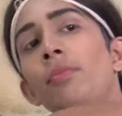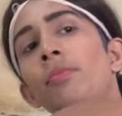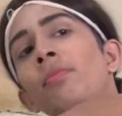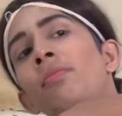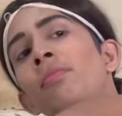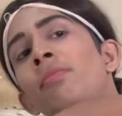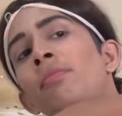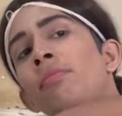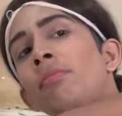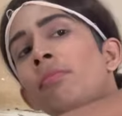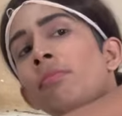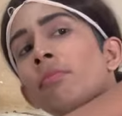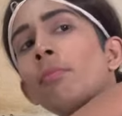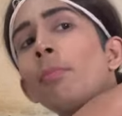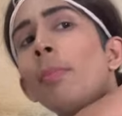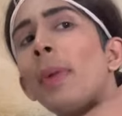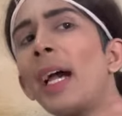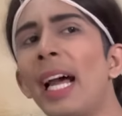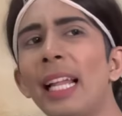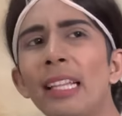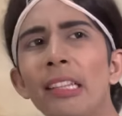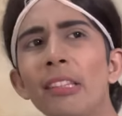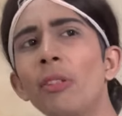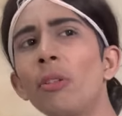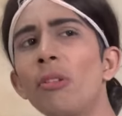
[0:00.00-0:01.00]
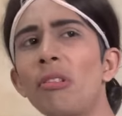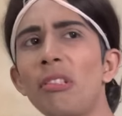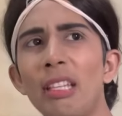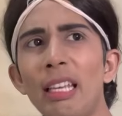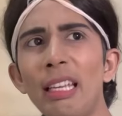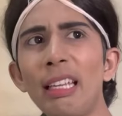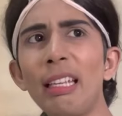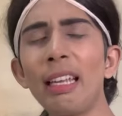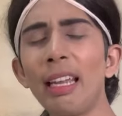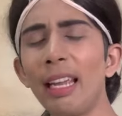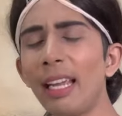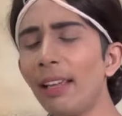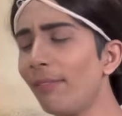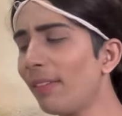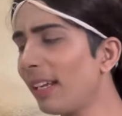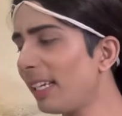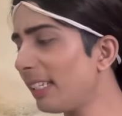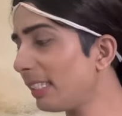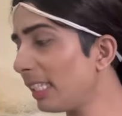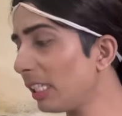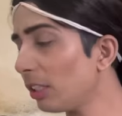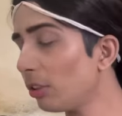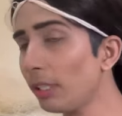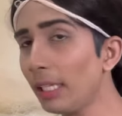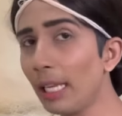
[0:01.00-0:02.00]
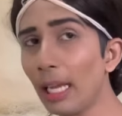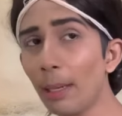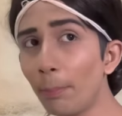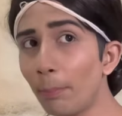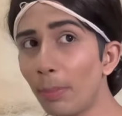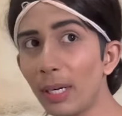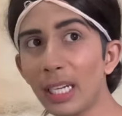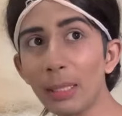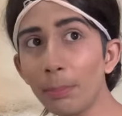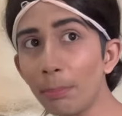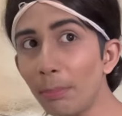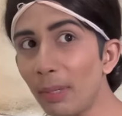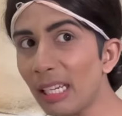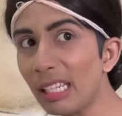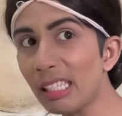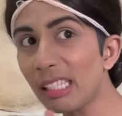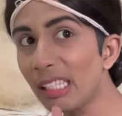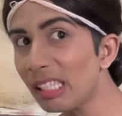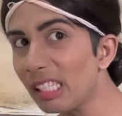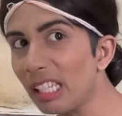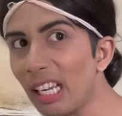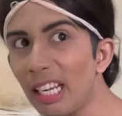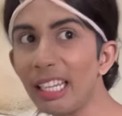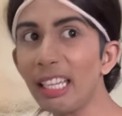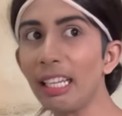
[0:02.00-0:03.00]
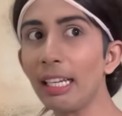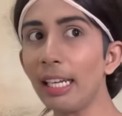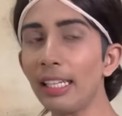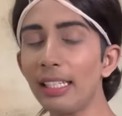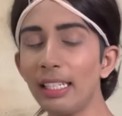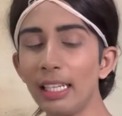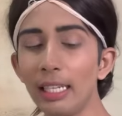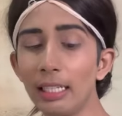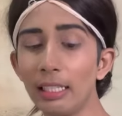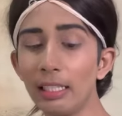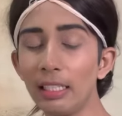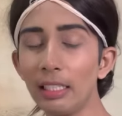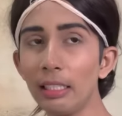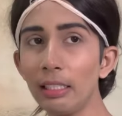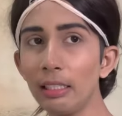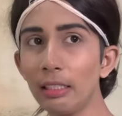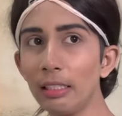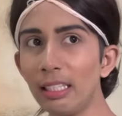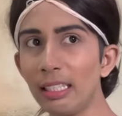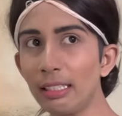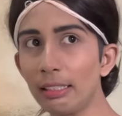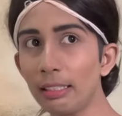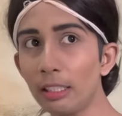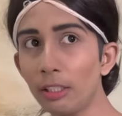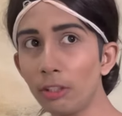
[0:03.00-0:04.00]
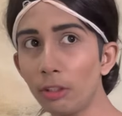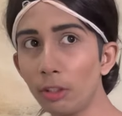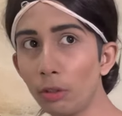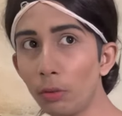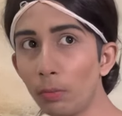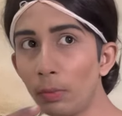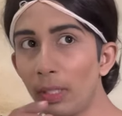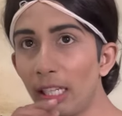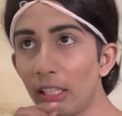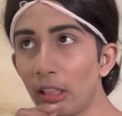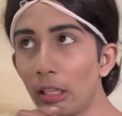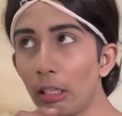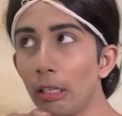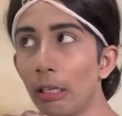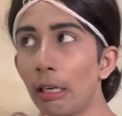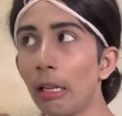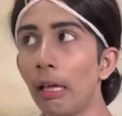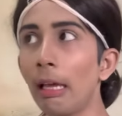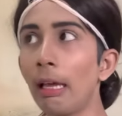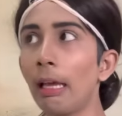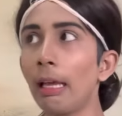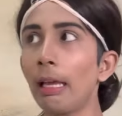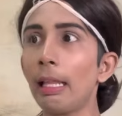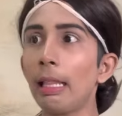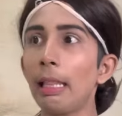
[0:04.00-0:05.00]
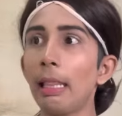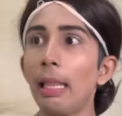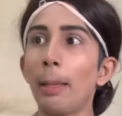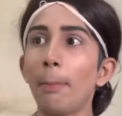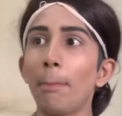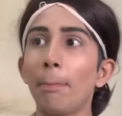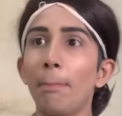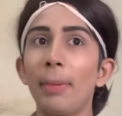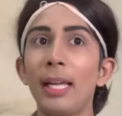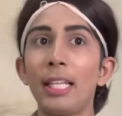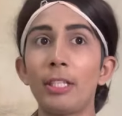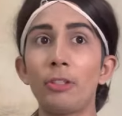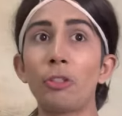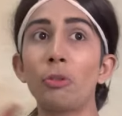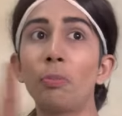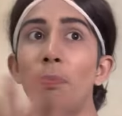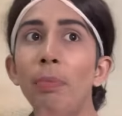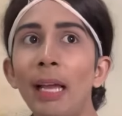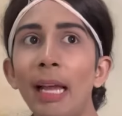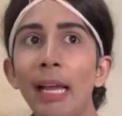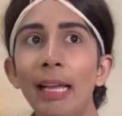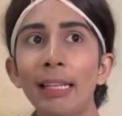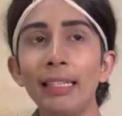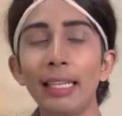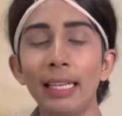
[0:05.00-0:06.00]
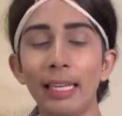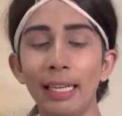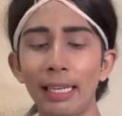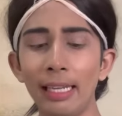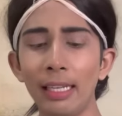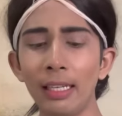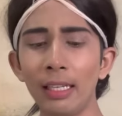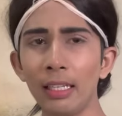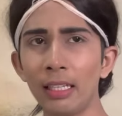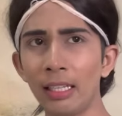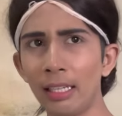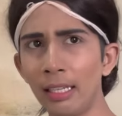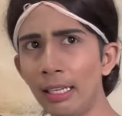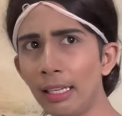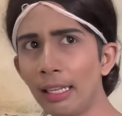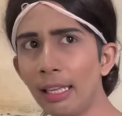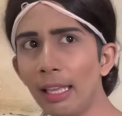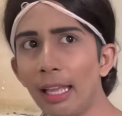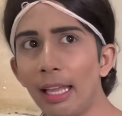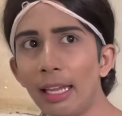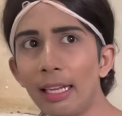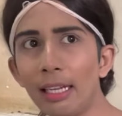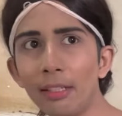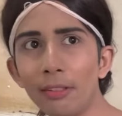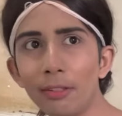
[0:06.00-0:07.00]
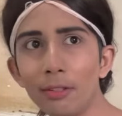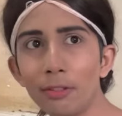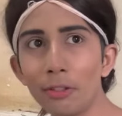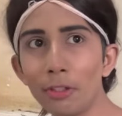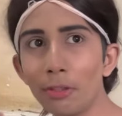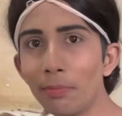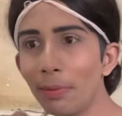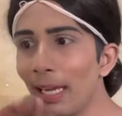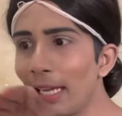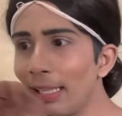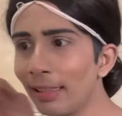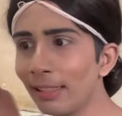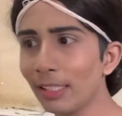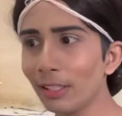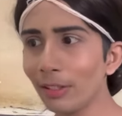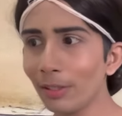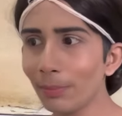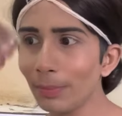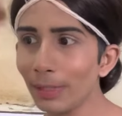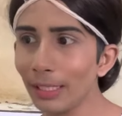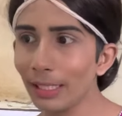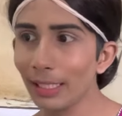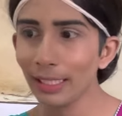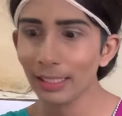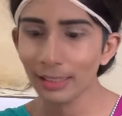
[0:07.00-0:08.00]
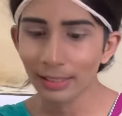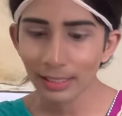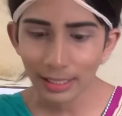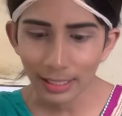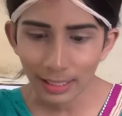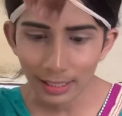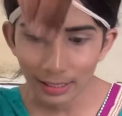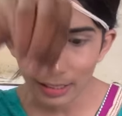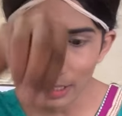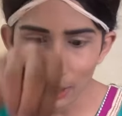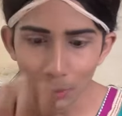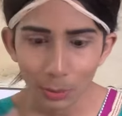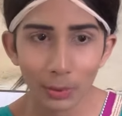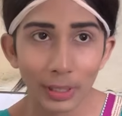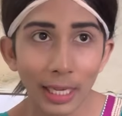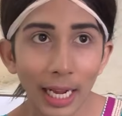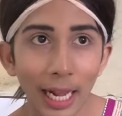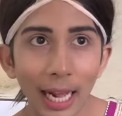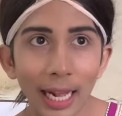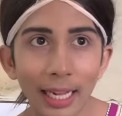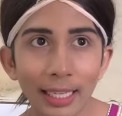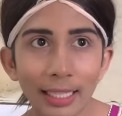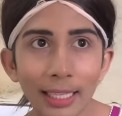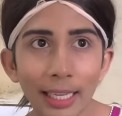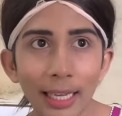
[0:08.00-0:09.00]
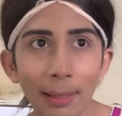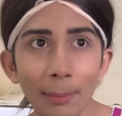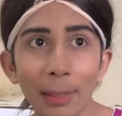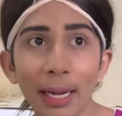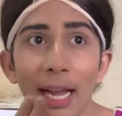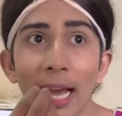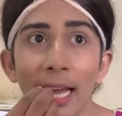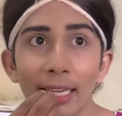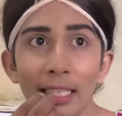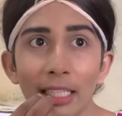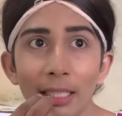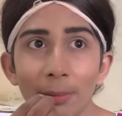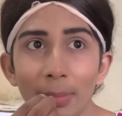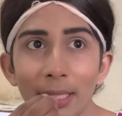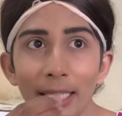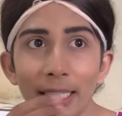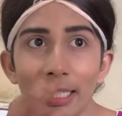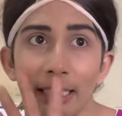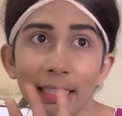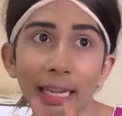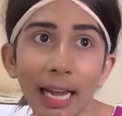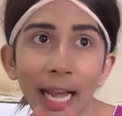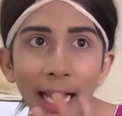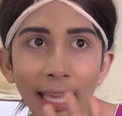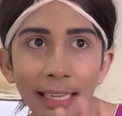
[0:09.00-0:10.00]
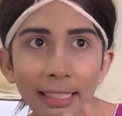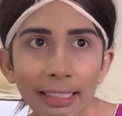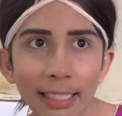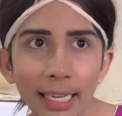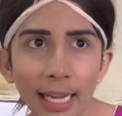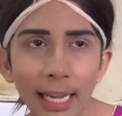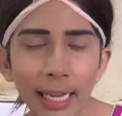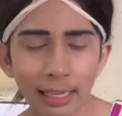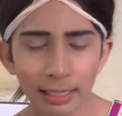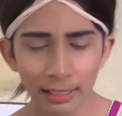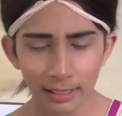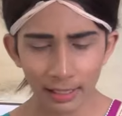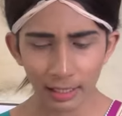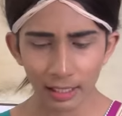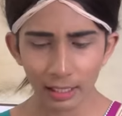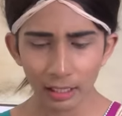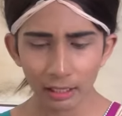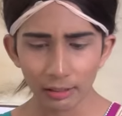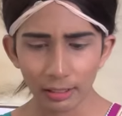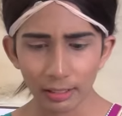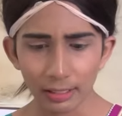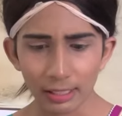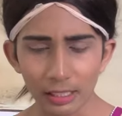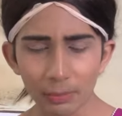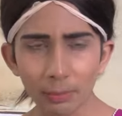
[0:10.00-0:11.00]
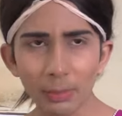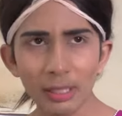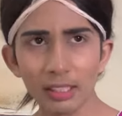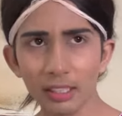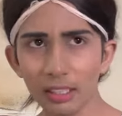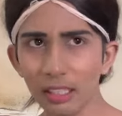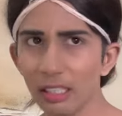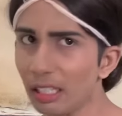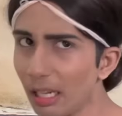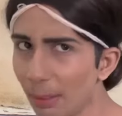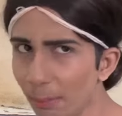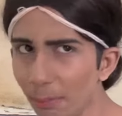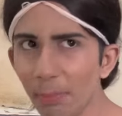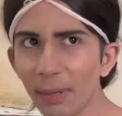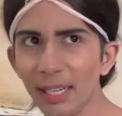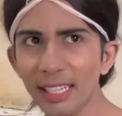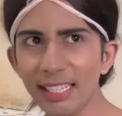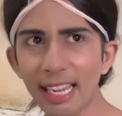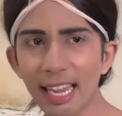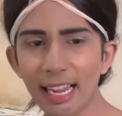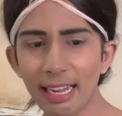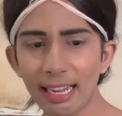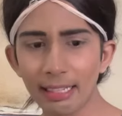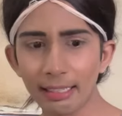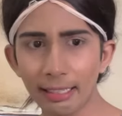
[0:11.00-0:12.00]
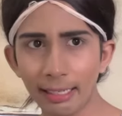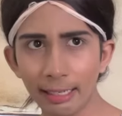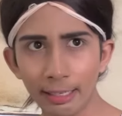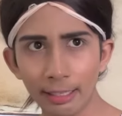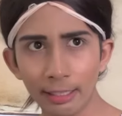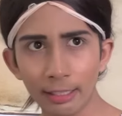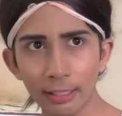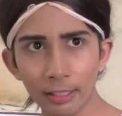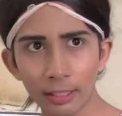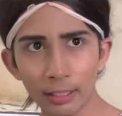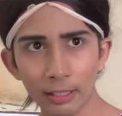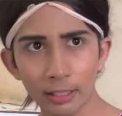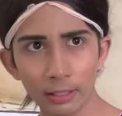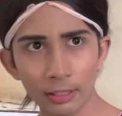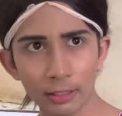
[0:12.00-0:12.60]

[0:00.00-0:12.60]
हम्म बात तो सही है वैसे तो यहाँ पड़े पड़े सड़ेगा नहीं लेकिन जो तुम्हारा इतना लंबा जुबान है अगर उस जुबान से तुमने रेंगते रेंगते उठा के अब गार्लिक ब्रेड खा लिया तो इसमें से तो कम पड़ जाएगा नहीं